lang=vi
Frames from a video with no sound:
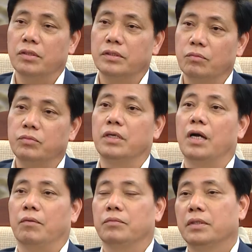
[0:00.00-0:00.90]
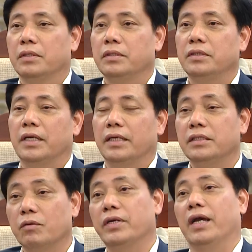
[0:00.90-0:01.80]
là trong trường hợp những dự án
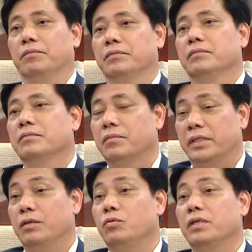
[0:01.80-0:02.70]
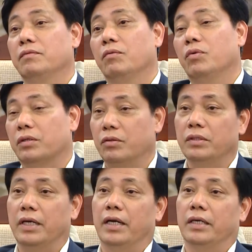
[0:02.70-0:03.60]
trọng điểm mà theo quy định pháp luật
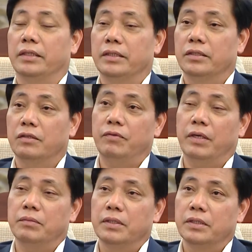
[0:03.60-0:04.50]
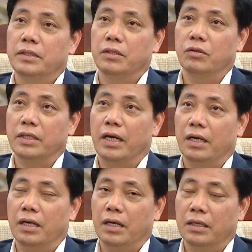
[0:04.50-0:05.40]
có thể cho phép thì có
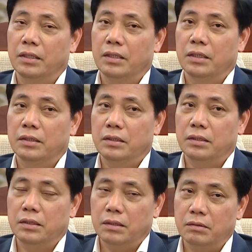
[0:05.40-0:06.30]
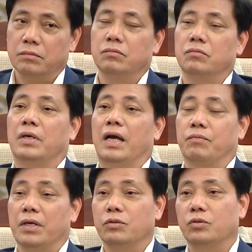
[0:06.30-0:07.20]
thể là ờ,
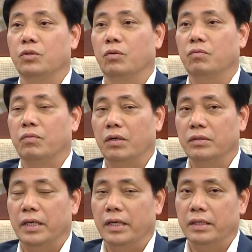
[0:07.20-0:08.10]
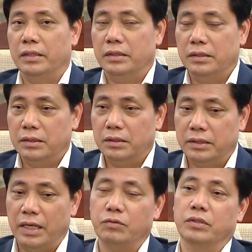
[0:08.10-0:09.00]
làm các thủ tục và có thể
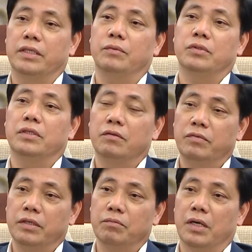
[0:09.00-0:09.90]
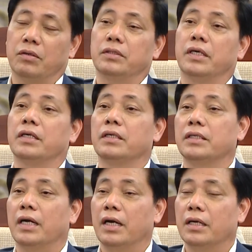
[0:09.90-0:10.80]
giao trực tiếp cho đơn vị mà có thể người ta